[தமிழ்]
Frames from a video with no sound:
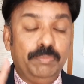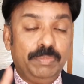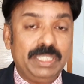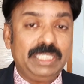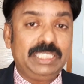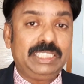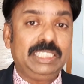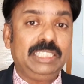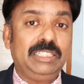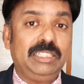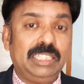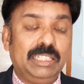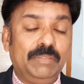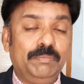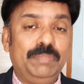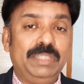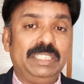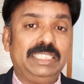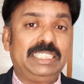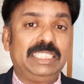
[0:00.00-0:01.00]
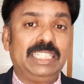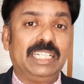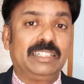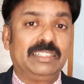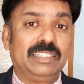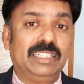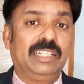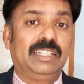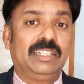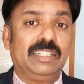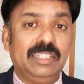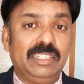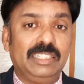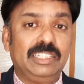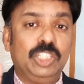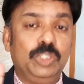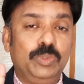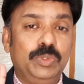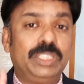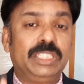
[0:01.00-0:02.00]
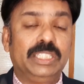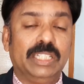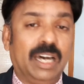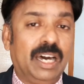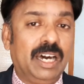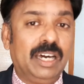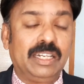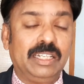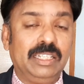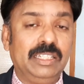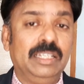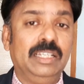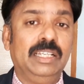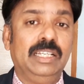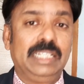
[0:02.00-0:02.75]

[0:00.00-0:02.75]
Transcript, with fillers: பிசி எம்பிசியாக இருந்ததுனாக்கா இருபத்தி ஆறு